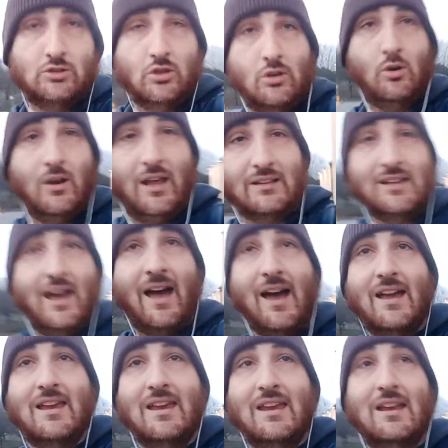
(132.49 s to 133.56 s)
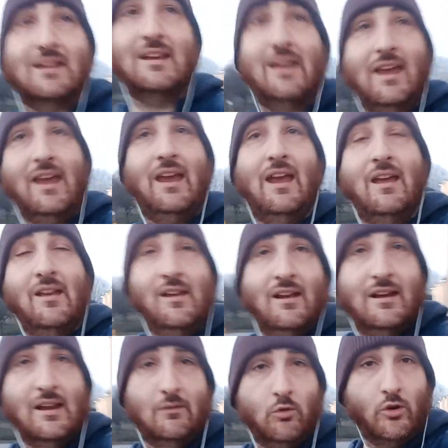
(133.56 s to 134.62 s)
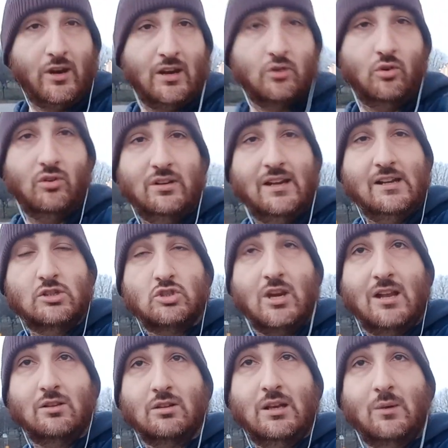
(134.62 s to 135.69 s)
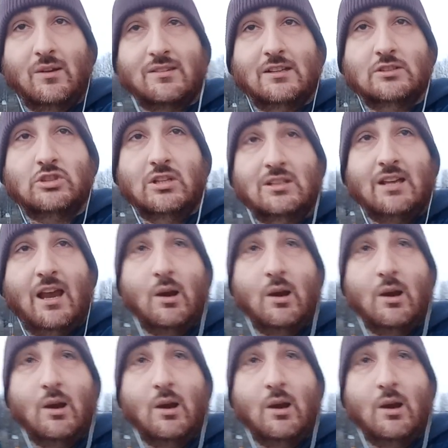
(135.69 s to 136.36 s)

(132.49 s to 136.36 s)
cioccolatai che lavorano nel centro di questa città,